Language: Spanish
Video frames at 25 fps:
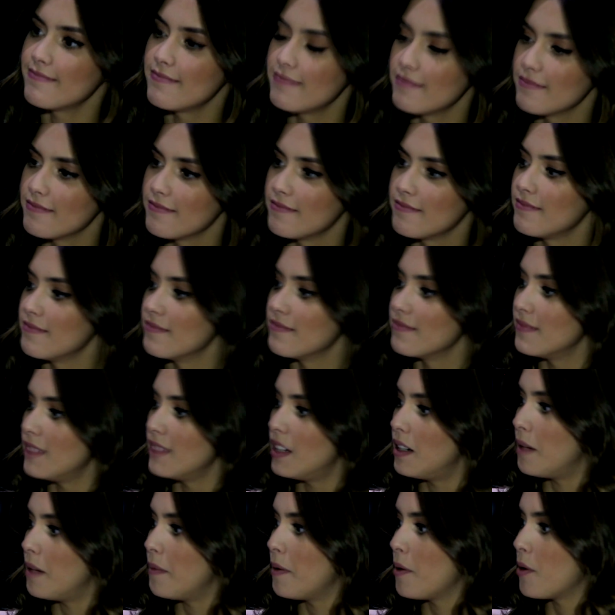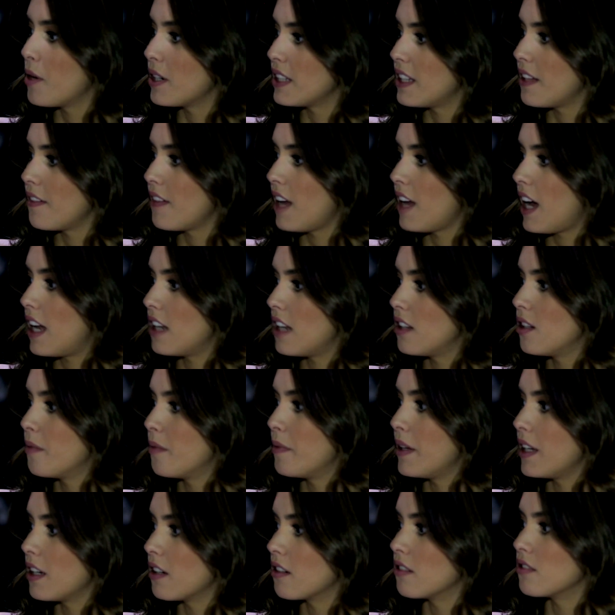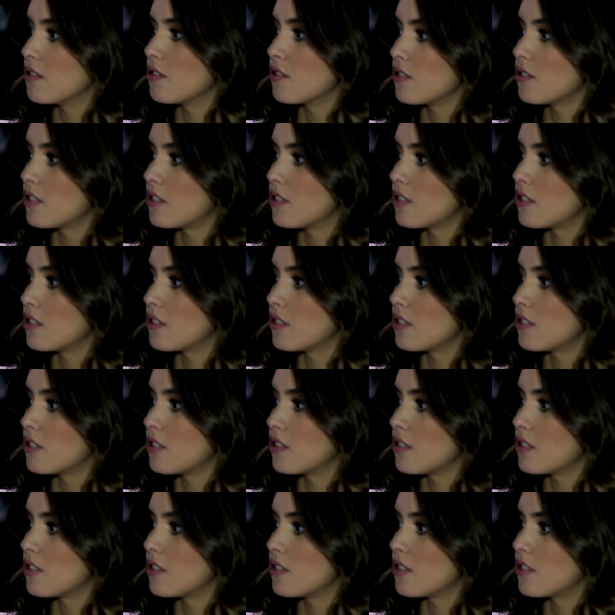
que le está dando Farabela a todas estas mujeres